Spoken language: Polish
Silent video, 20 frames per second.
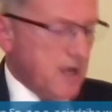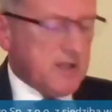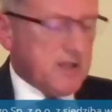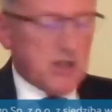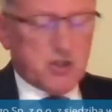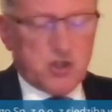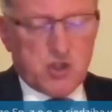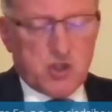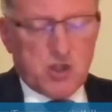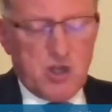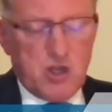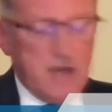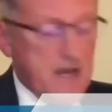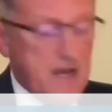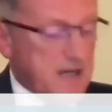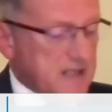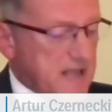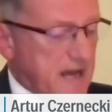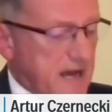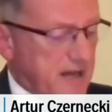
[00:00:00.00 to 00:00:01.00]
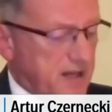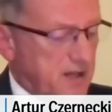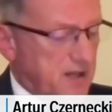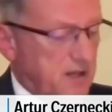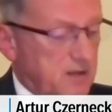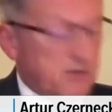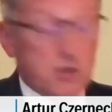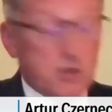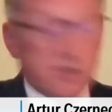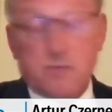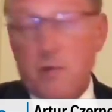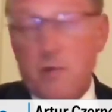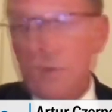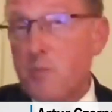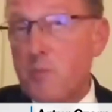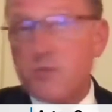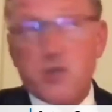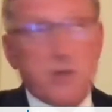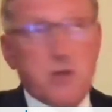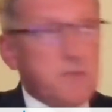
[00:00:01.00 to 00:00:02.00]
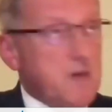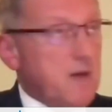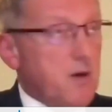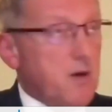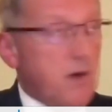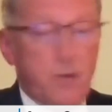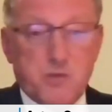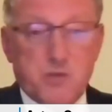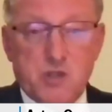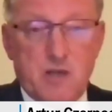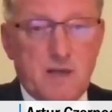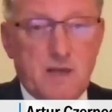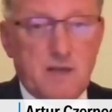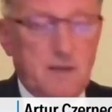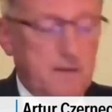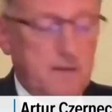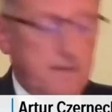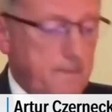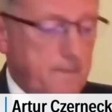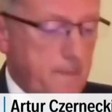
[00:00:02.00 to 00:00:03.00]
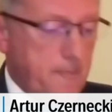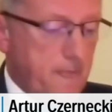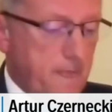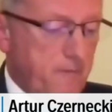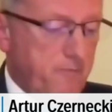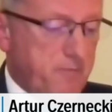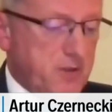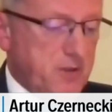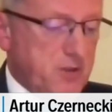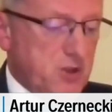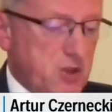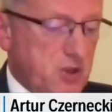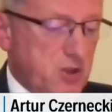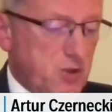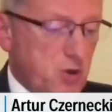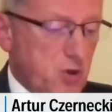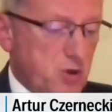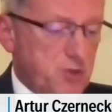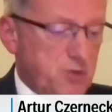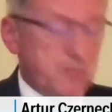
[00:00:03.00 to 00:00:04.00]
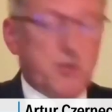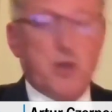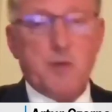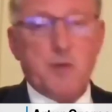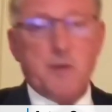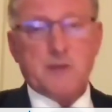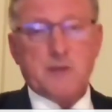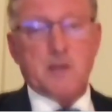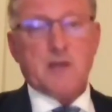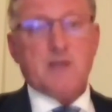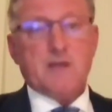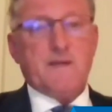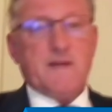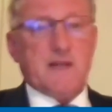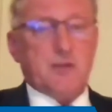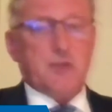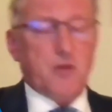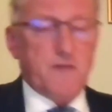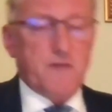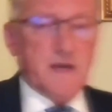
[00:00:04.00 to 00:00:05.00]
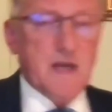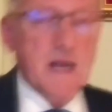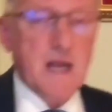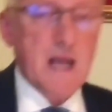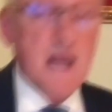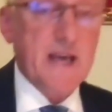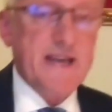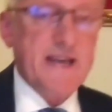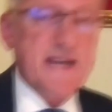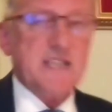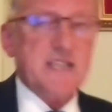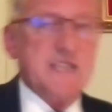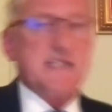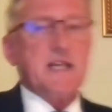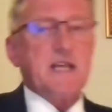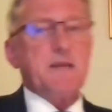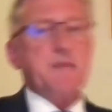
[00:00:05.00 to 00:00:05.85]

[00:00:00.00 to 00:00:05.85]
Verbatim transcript: te 3 hektary, to jest olbrzymi obszar, 58 km kwadratowych, jest w stanie